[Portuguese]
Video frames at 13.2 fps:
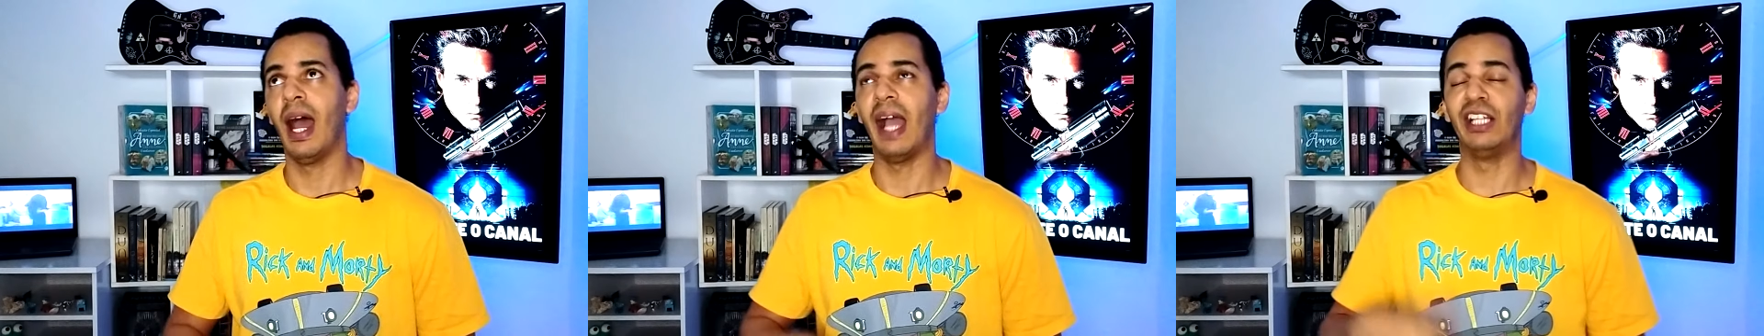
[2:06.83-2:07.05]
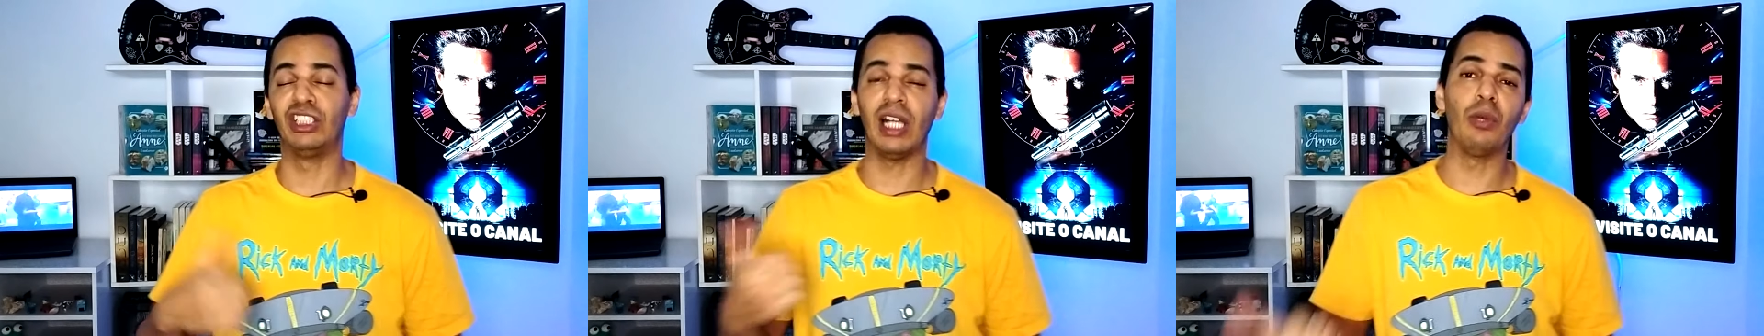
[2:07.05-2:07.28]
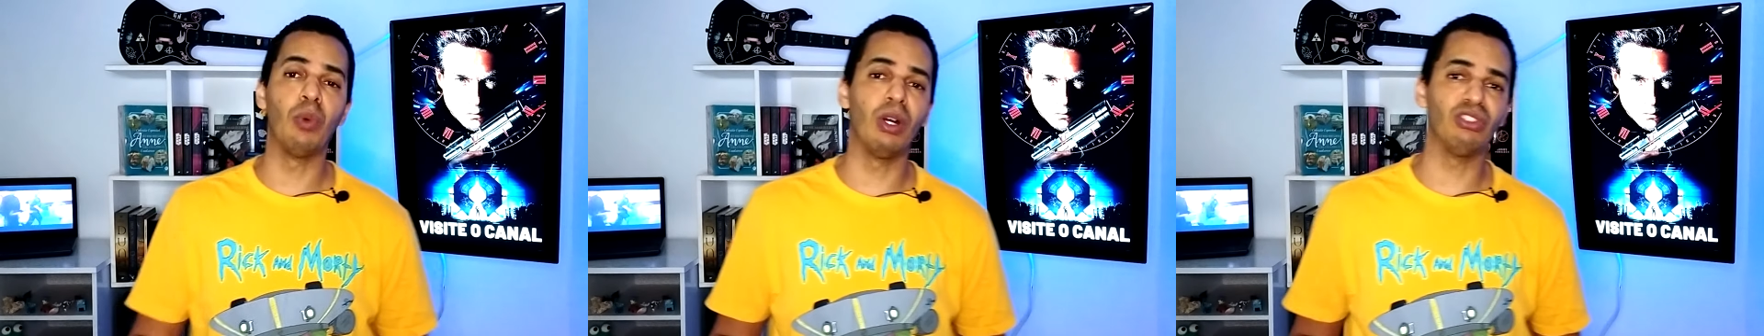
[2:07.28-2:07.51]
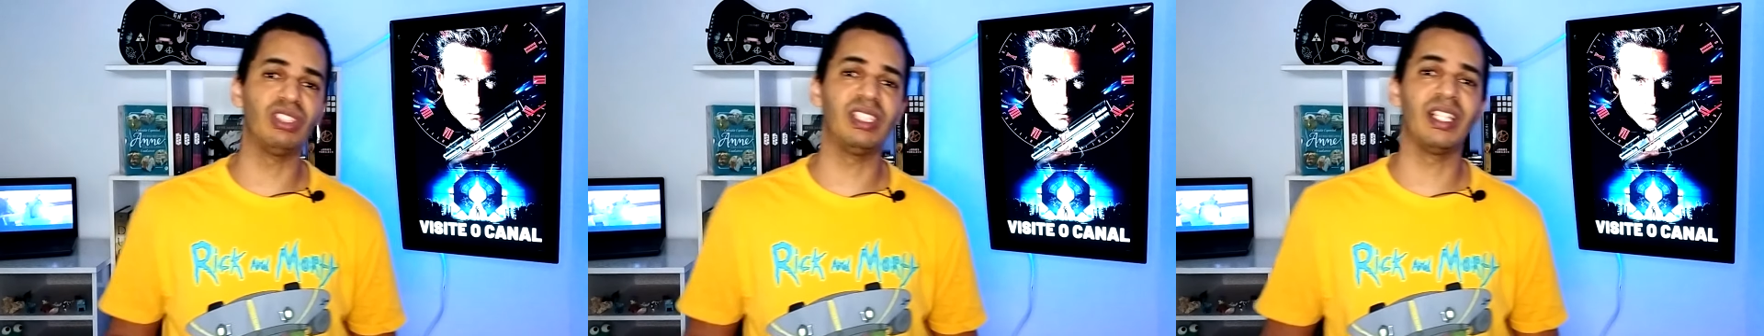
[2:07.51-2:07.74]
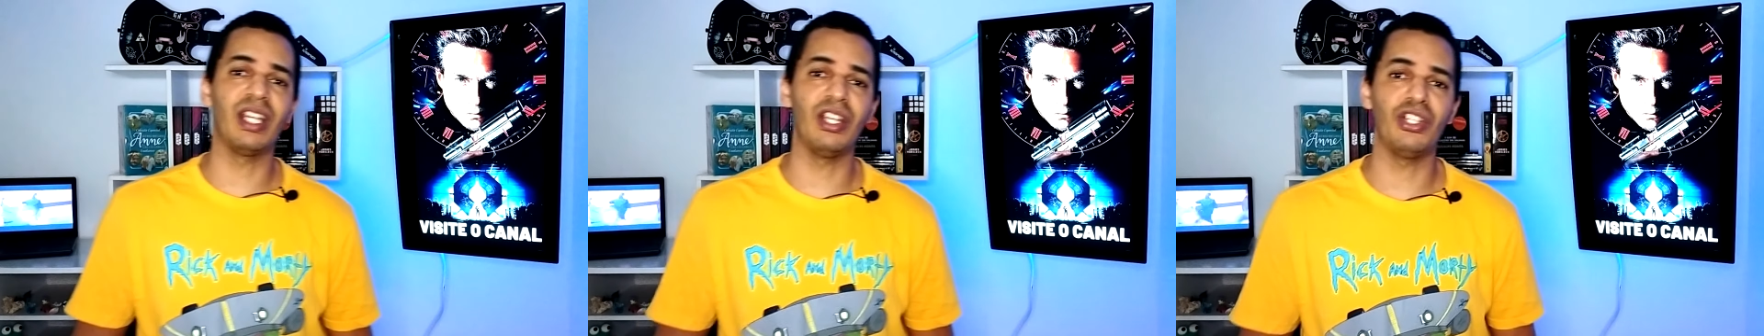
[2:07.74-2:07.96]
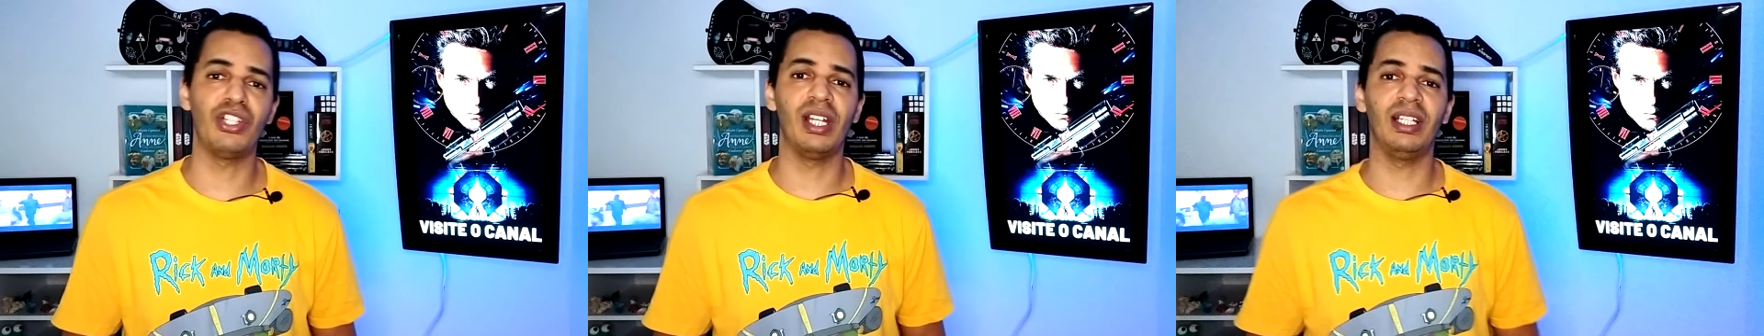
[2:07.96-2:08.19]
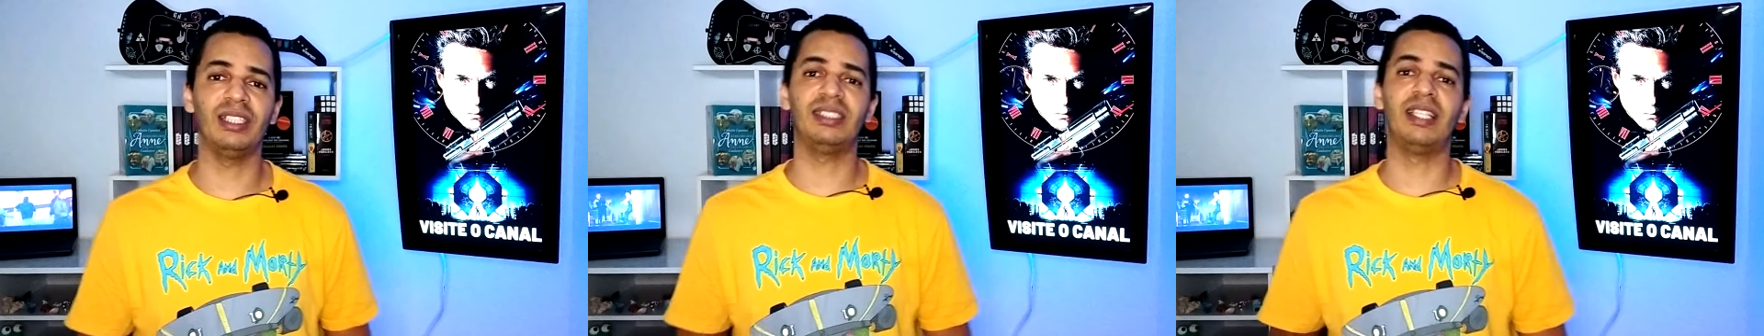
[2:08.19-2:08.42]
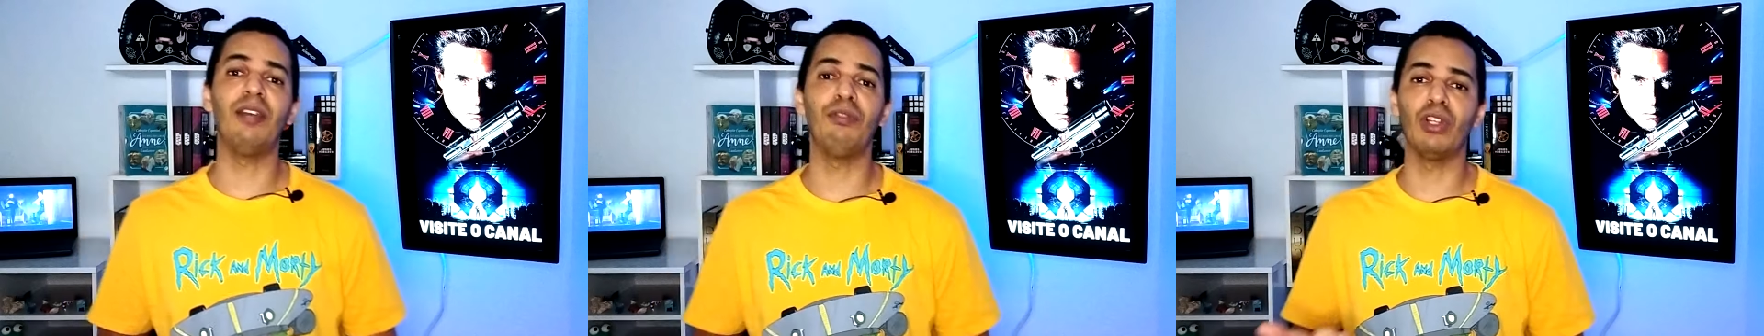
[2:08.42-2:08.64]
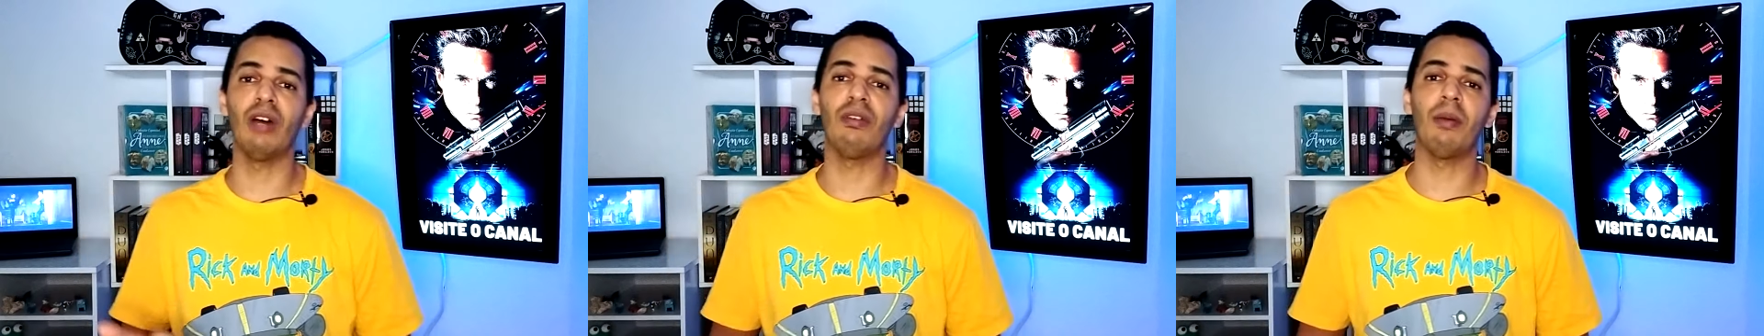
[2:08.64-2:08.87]
Aí já no ano seguinte ele
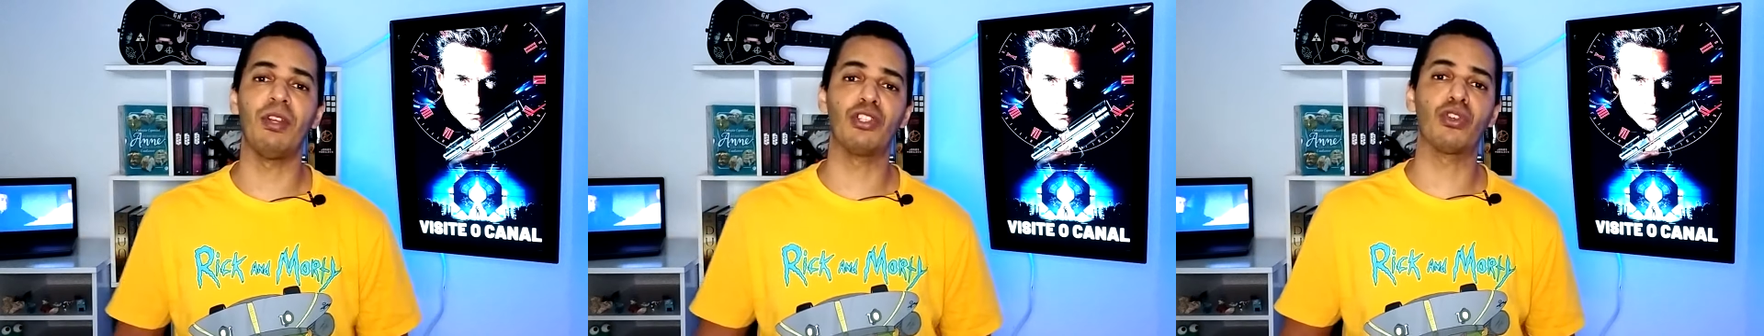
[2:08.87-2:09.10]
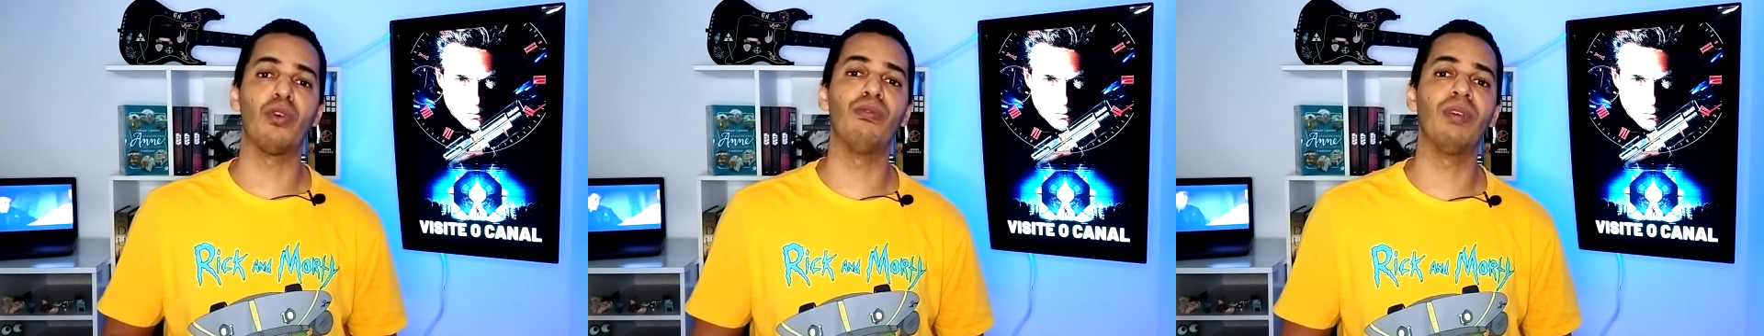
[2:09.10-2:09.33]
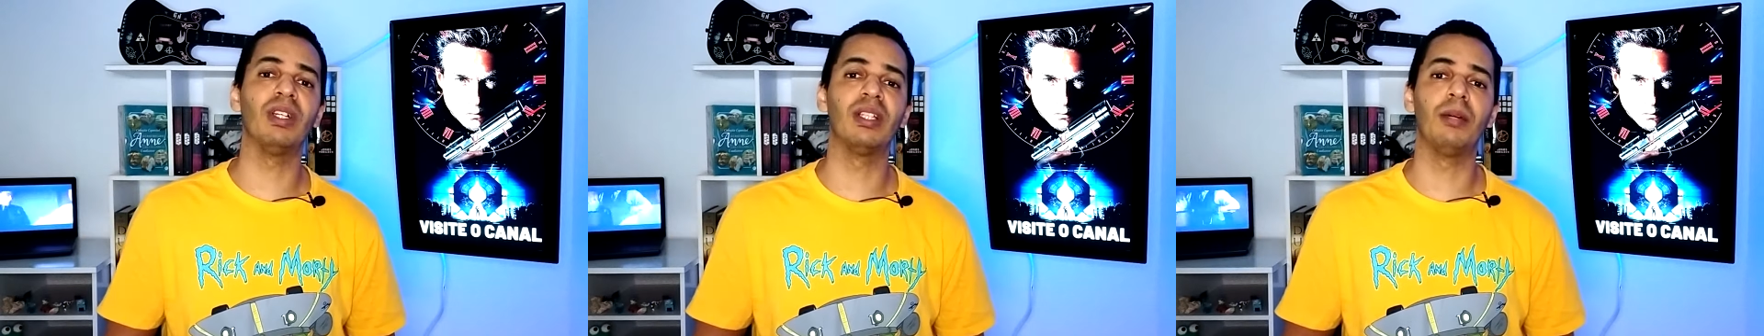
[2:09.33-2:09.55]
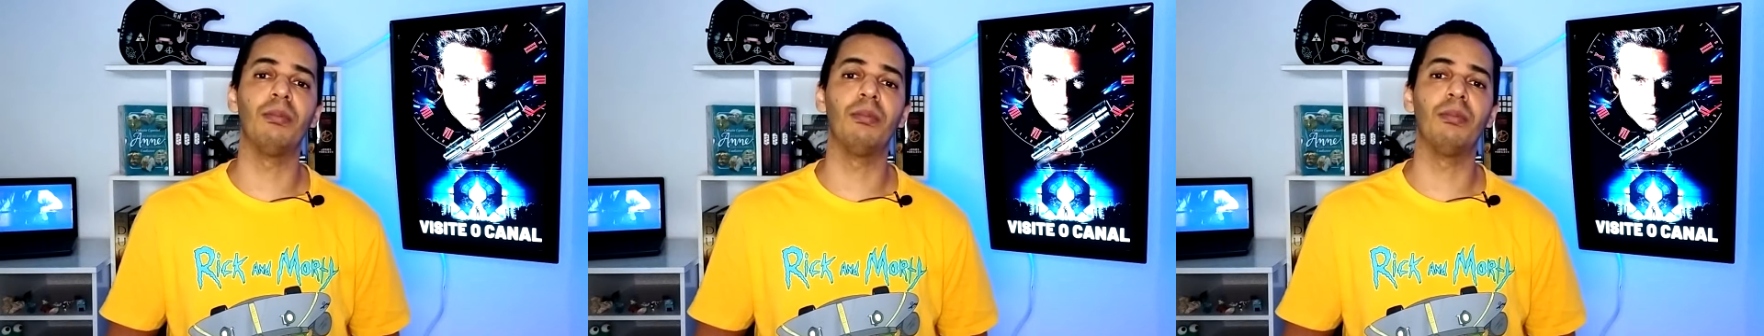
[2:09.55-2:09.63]
esteve novamente com Van